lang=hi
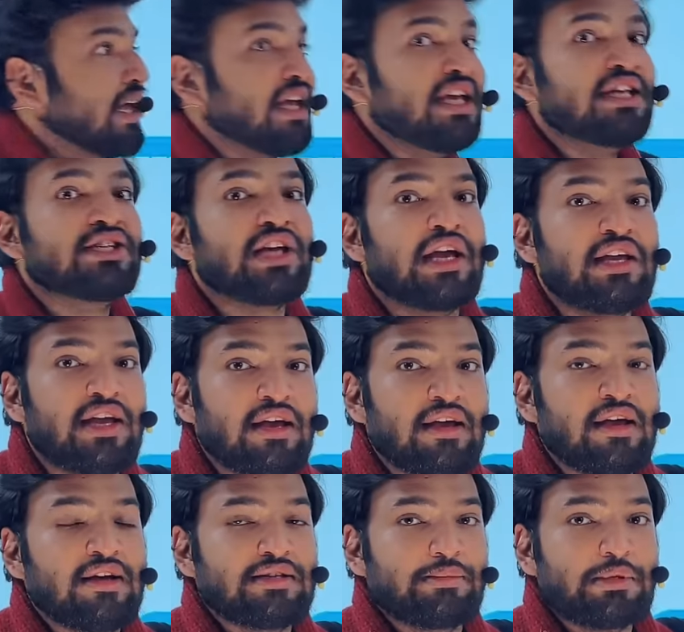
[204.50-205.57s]
नहीं चाहिए
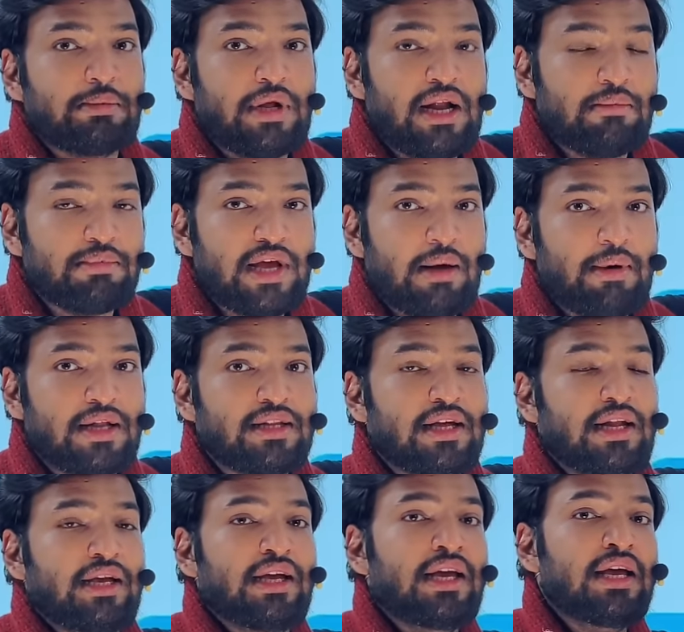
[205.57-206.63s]
सबसे पहले हम क्या बात
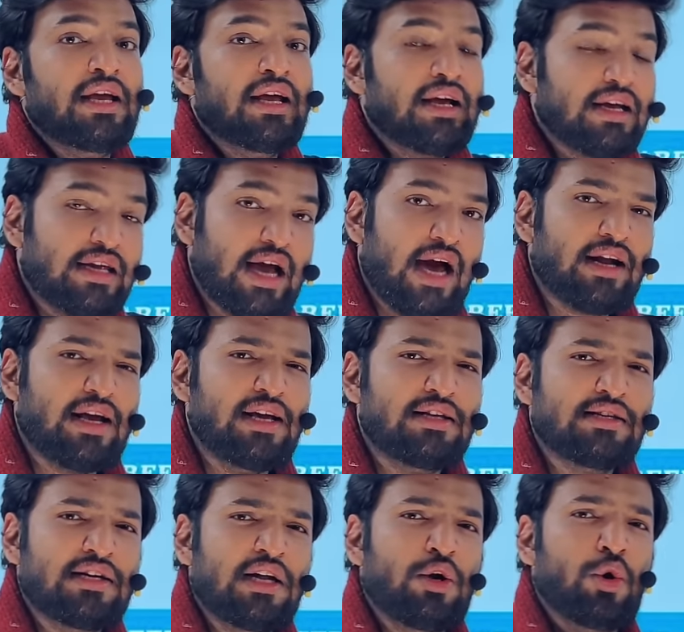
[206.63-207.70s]
करेंगे क्या नहीं
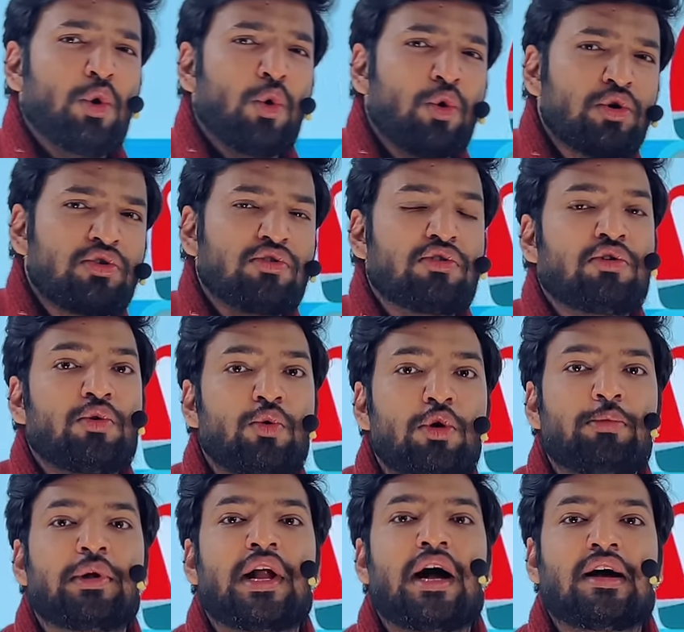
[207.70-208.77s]
चाहिए नोट्स
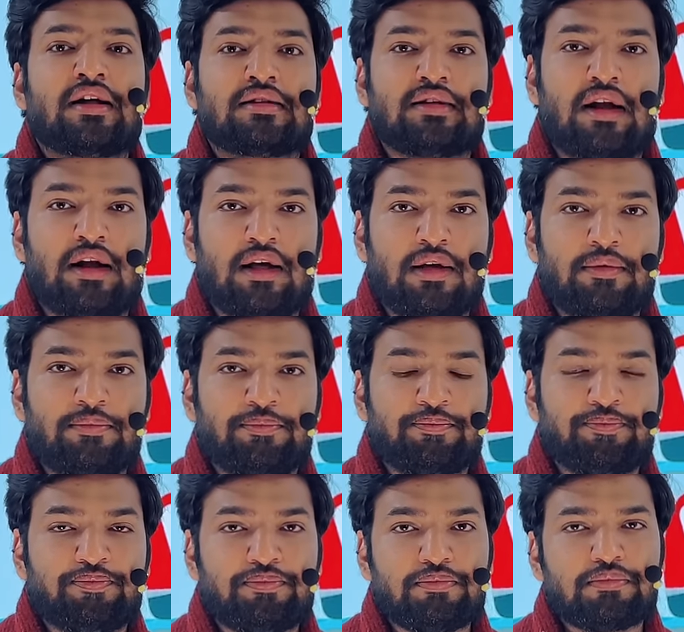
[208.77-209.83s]
जरूर बनाकर चलना
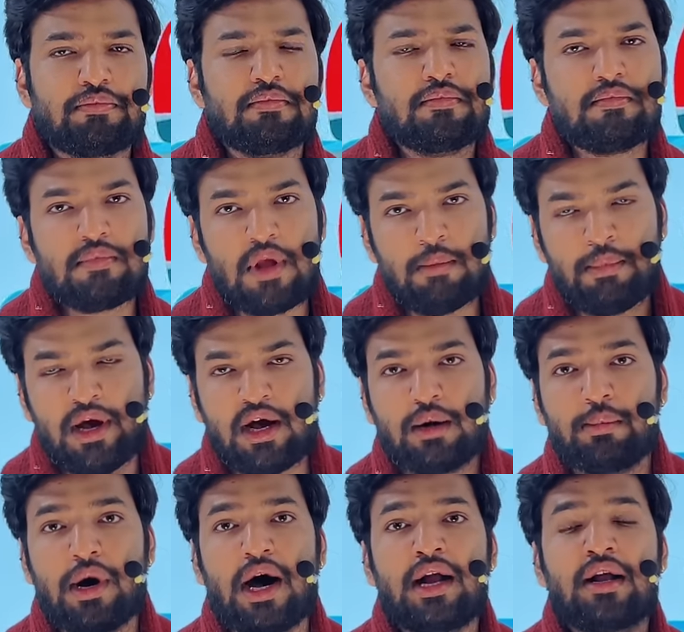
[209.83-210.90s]
मैं
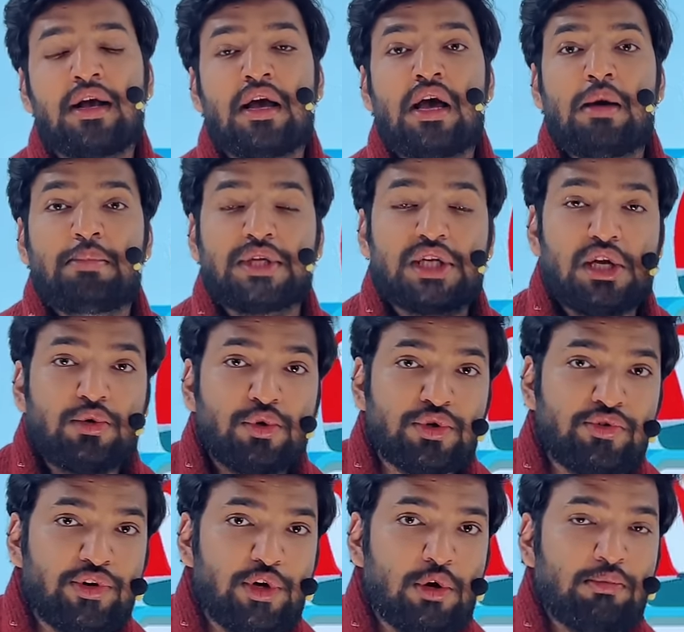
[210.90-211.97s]
हर बार पिछले
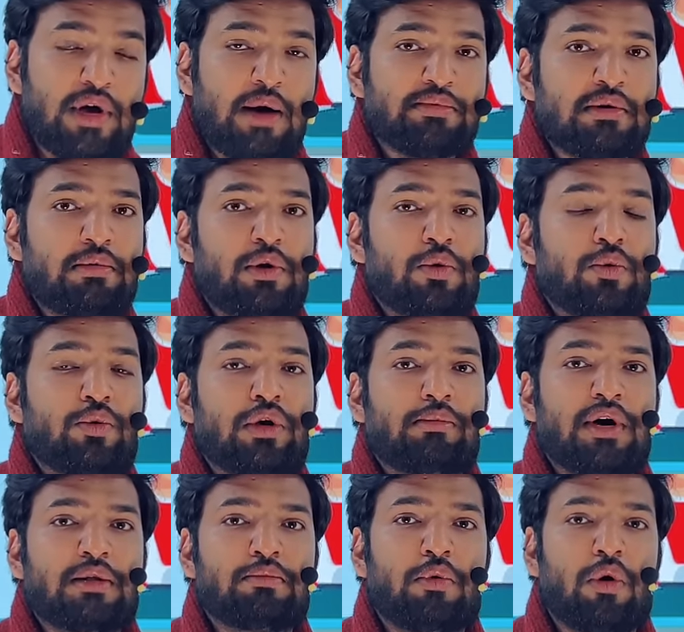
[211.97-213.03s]
कुछ वीडियो में आप सभी लोगों को ये
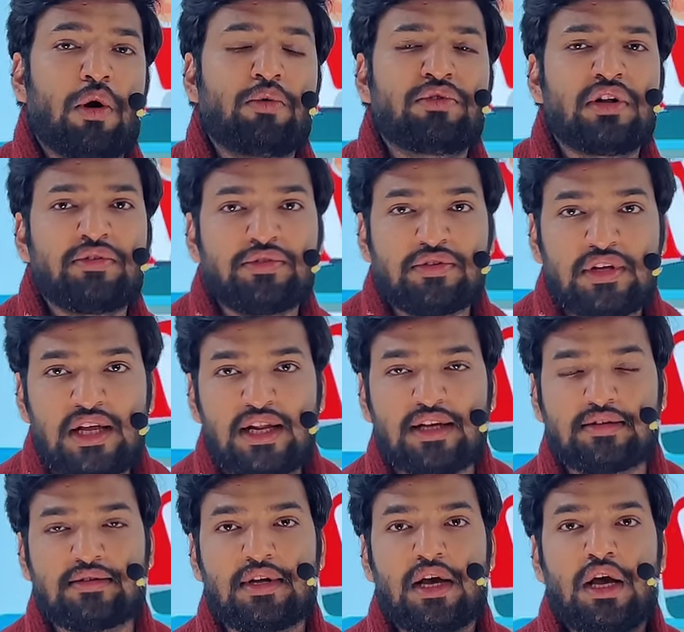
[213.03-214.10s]
बात बोल रहा हूं सिर्फ
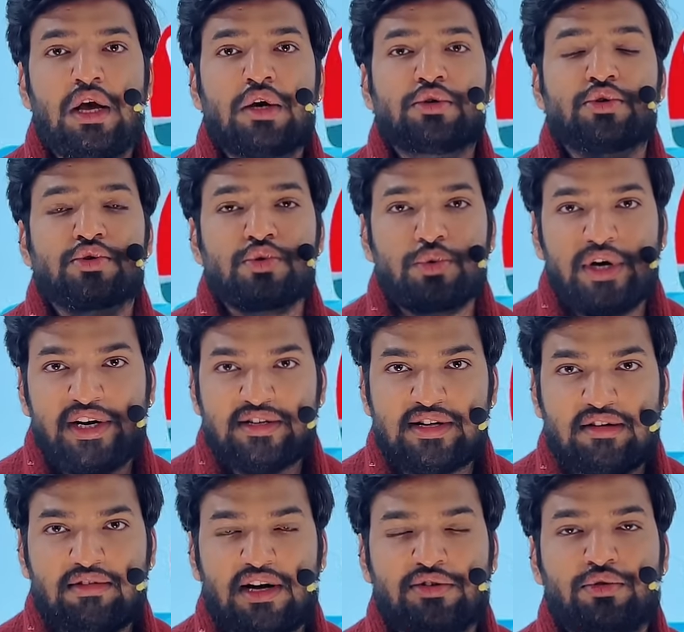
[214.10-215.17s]
सीरियस जो
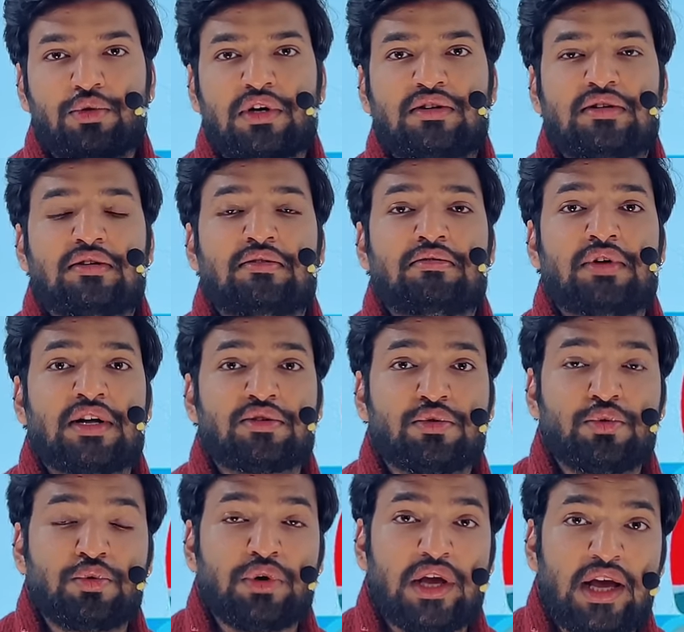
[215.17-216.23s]
स्टूडेंट्स हैं वास्तु
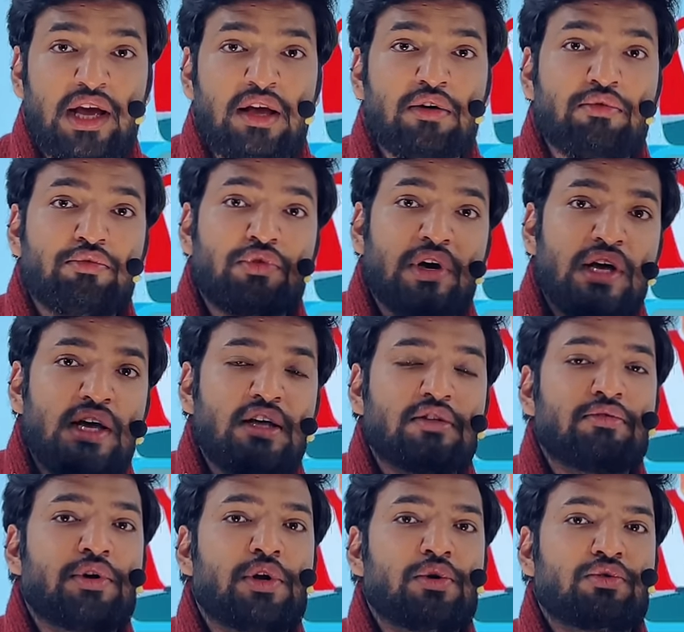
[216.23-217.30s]
वास्तु के वही
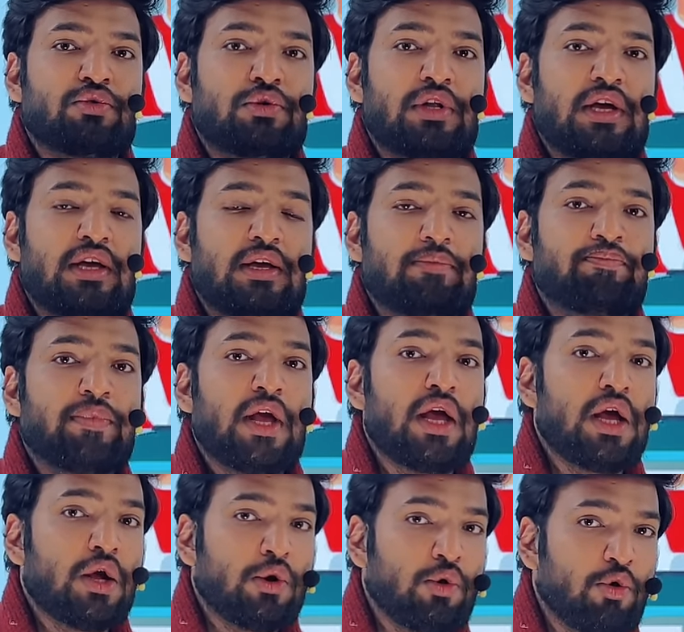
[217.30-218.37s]
इस वीडियोस को देखिए
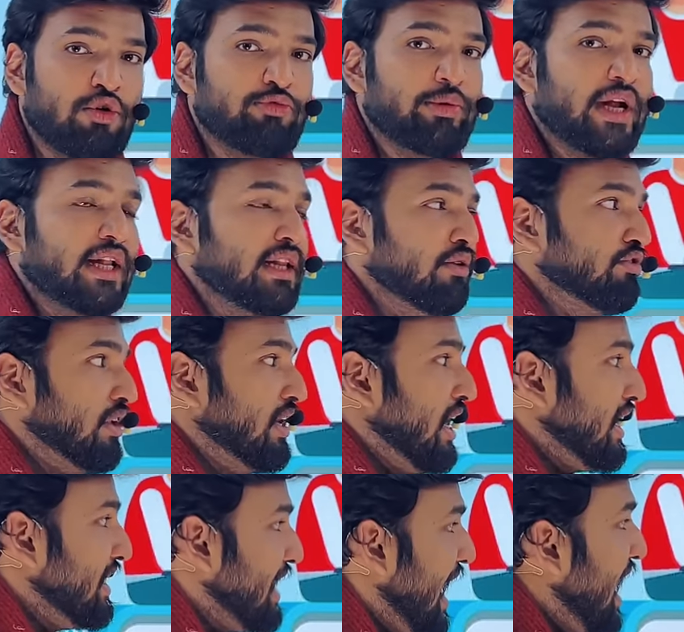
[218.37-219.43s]
नोट्स बनाते हुए
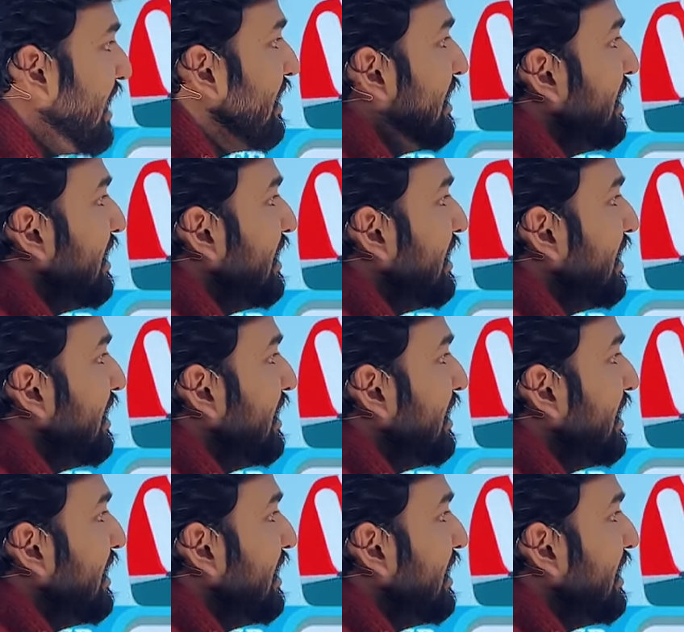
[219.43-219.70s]
चलना क्या